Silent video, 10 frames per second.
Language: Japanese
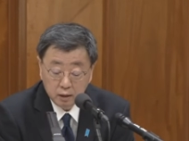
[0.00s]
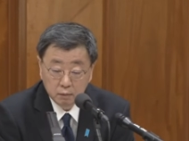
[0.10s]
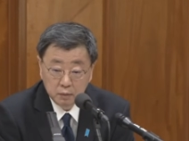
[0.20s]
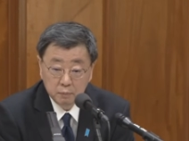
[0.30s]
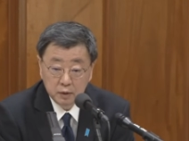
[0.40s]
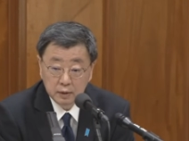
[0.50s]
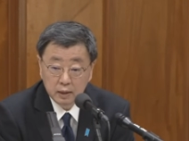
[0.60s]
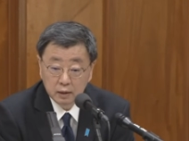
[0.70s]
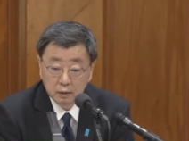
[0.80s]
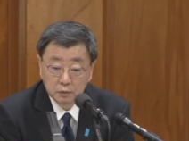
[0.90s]
弁明の
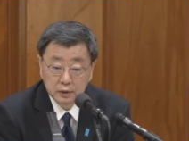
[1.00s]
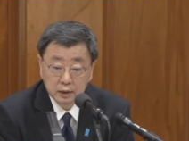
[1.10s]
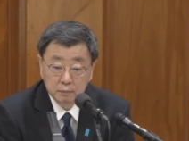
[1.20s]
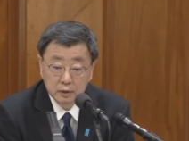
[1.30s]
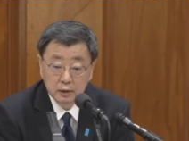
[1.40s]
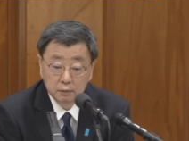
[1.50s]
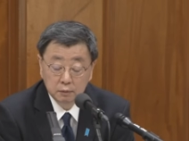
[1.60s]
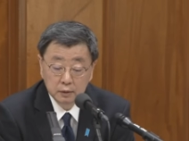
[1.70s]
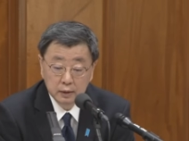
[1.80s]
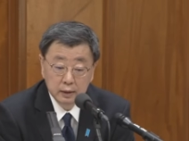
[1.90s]
中で申し上げました通
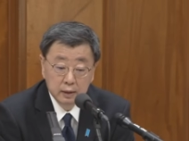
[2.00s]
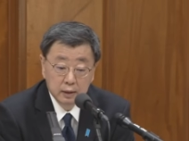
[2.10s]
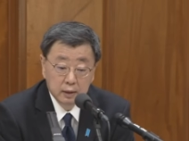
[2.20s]
り、